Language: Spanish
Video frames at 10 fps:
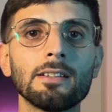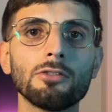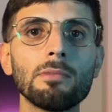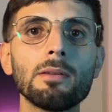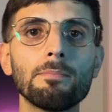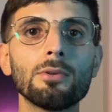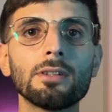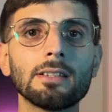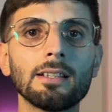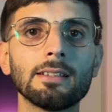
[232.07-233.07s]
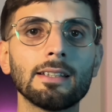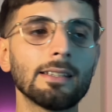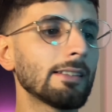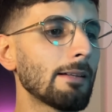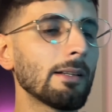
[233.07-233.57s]
No me importa de
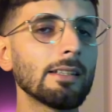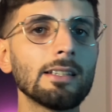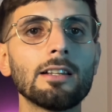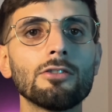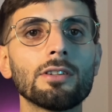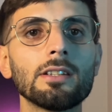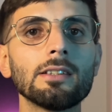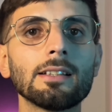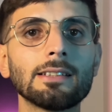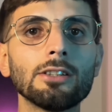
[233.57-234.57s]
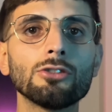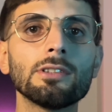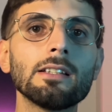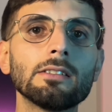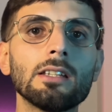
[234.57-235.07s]
que esta máquina no rinda tanto
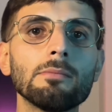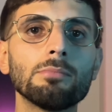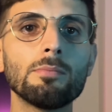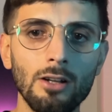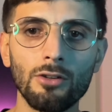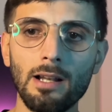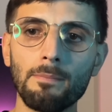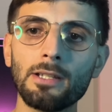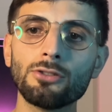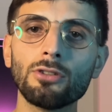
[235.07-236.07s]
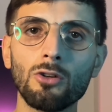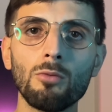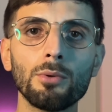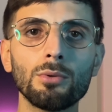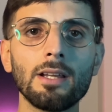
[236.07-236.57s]
en el tiempo. Con el precio que
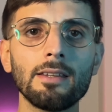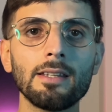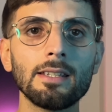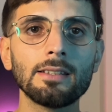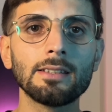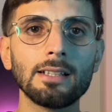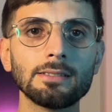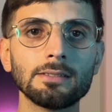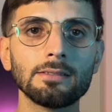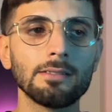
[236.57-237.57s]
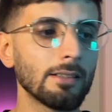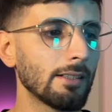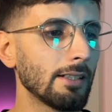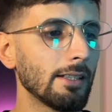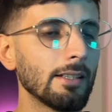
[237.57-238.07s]
compro una de estas,
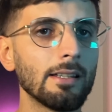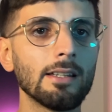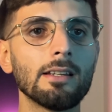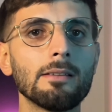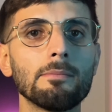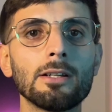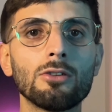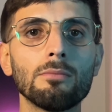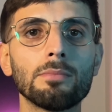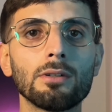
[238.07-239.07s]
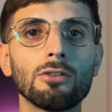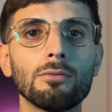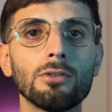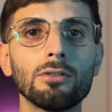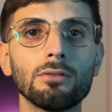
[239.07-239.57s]
eh, me compro
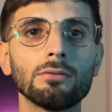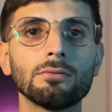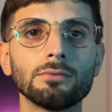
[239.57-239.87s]
como